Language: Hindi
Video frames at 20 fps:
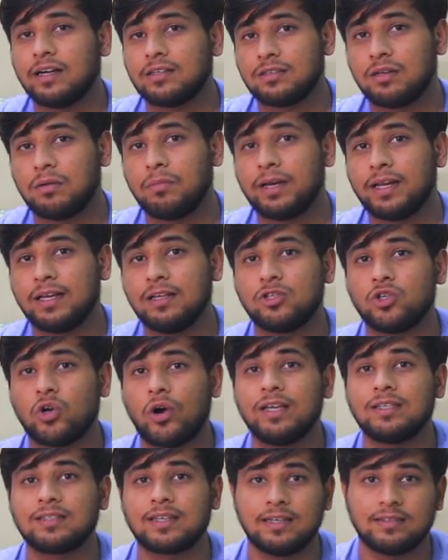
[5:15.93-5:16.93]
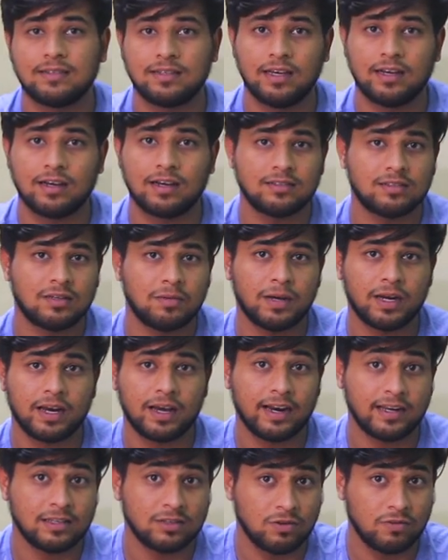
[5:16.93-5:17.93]
कस्टमर की चॉइस कैसी है कस्टमर
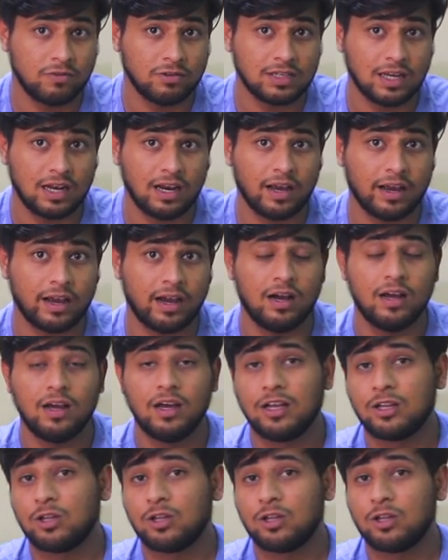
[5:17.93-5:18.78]
अगर एस चला गया